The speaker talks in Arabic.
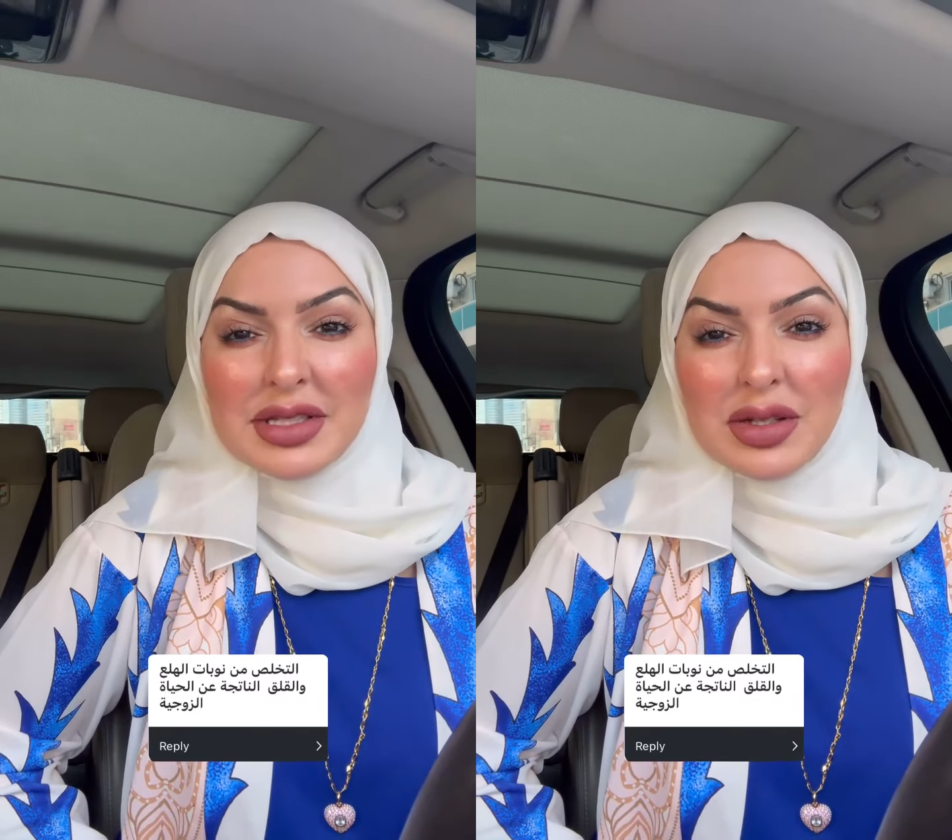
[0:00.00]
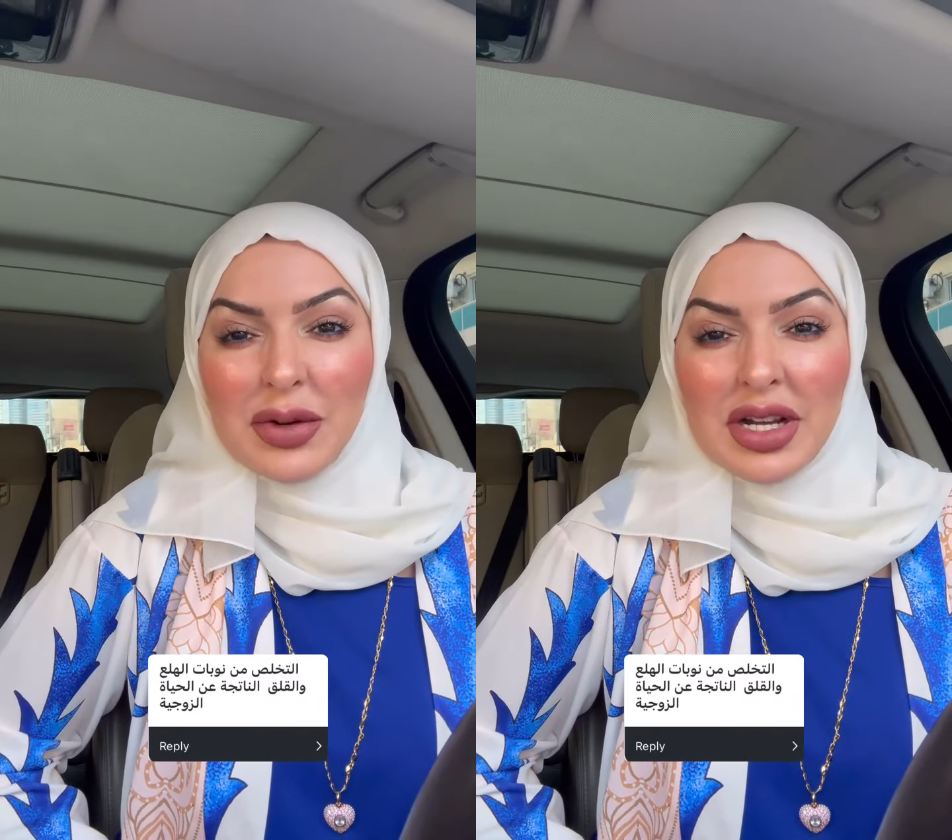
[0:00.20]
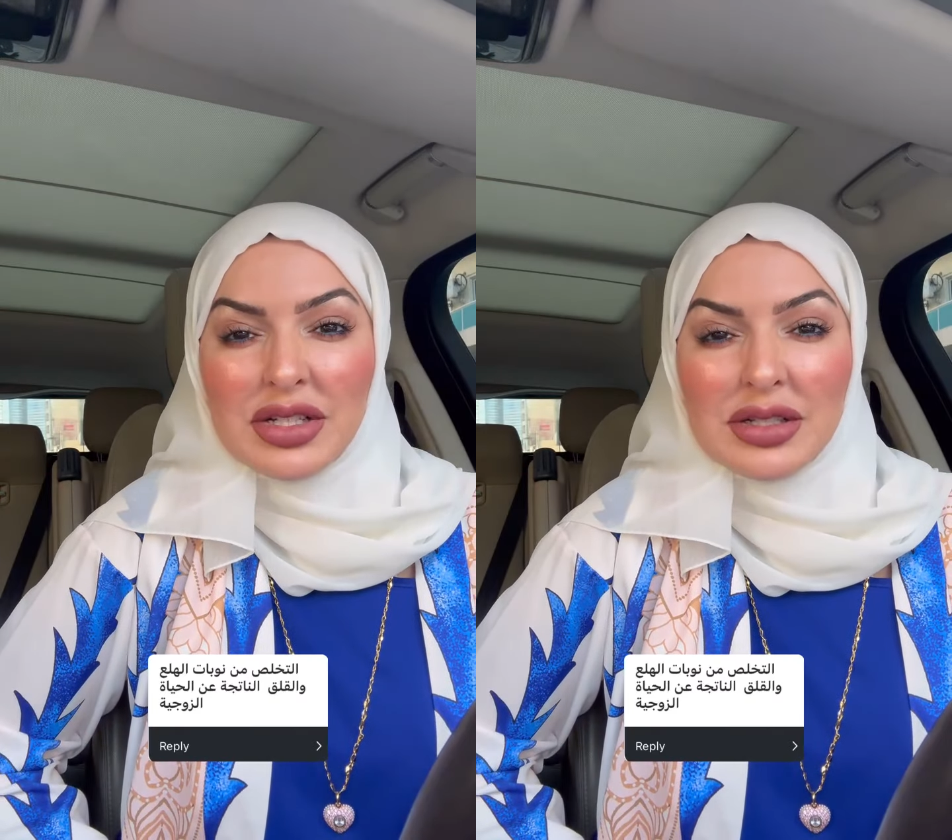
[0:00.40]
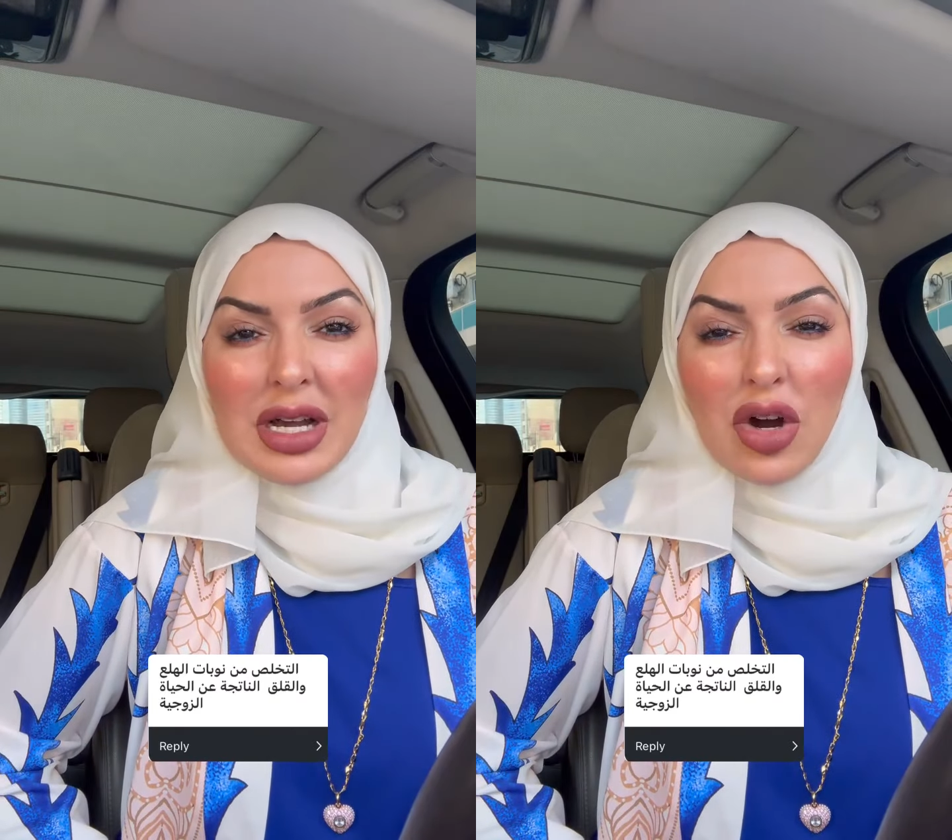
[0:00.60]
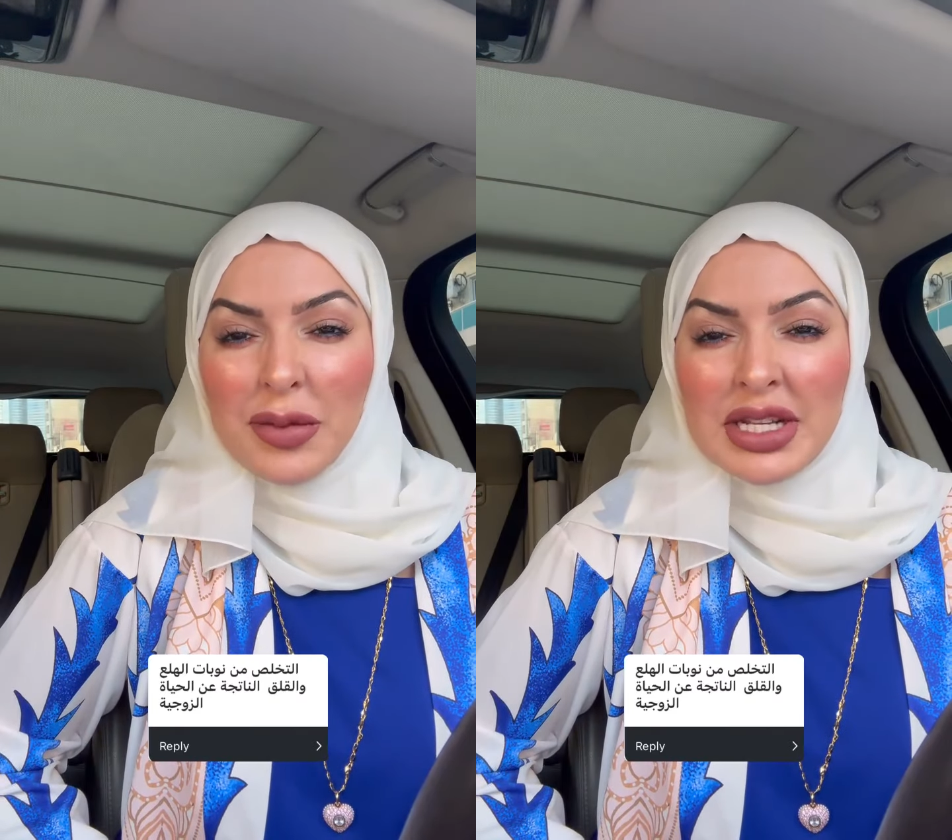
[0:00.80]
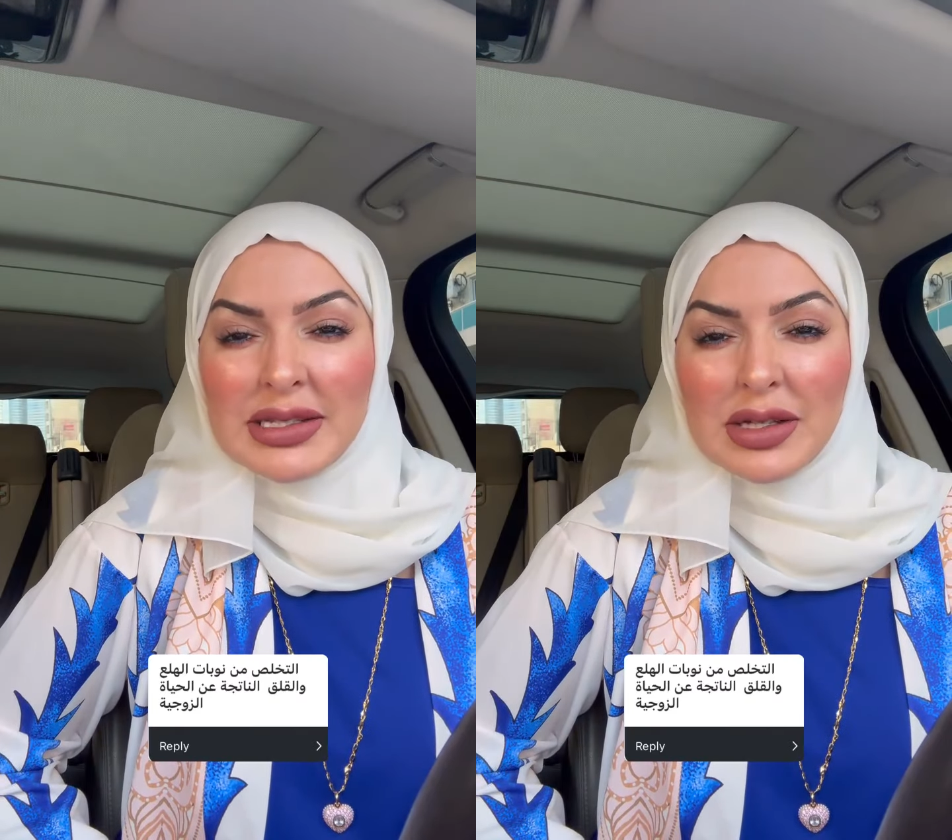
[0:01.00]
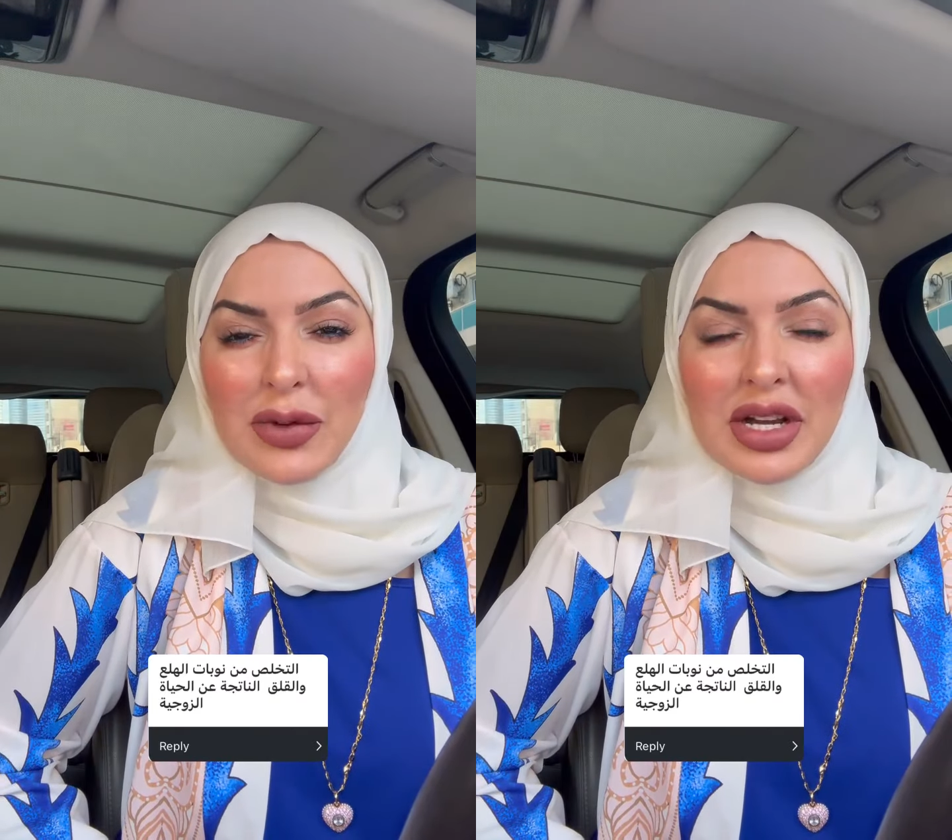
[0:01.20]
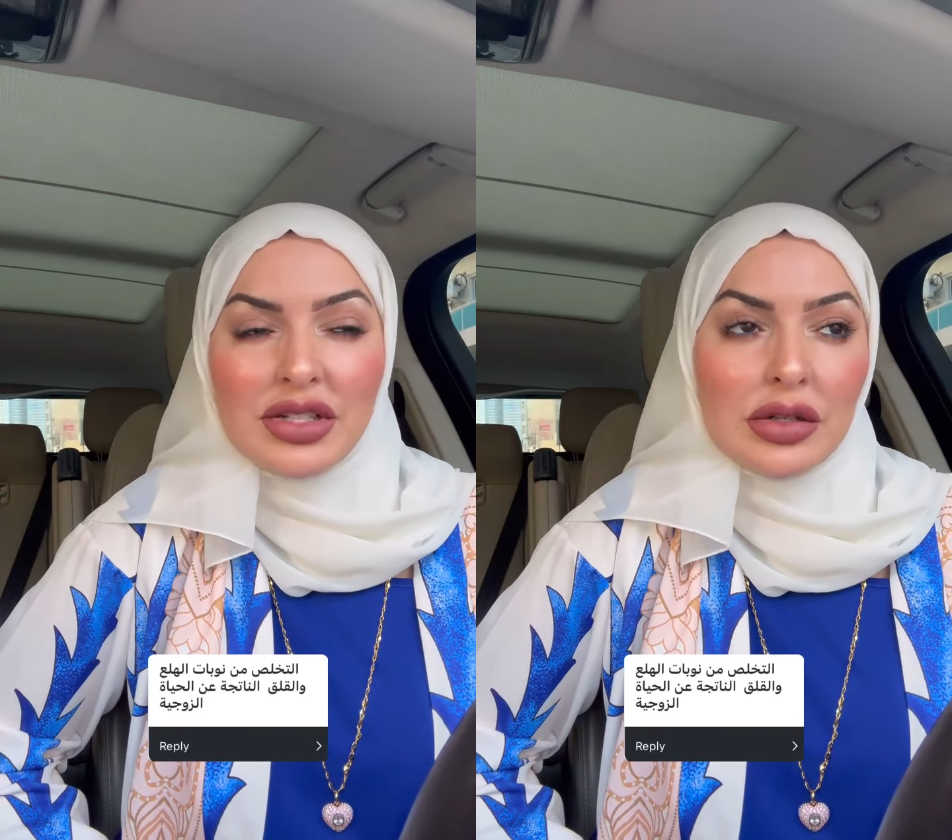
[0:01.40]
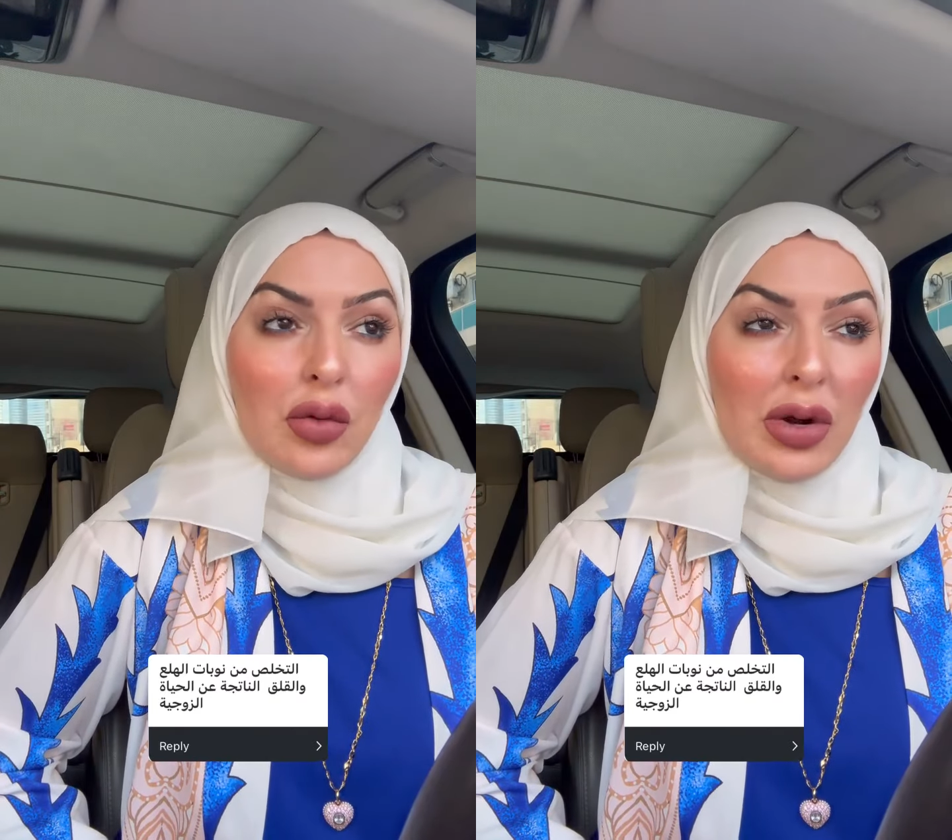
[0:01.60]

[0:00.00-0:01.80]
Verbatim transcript: الزواج أو من الزواج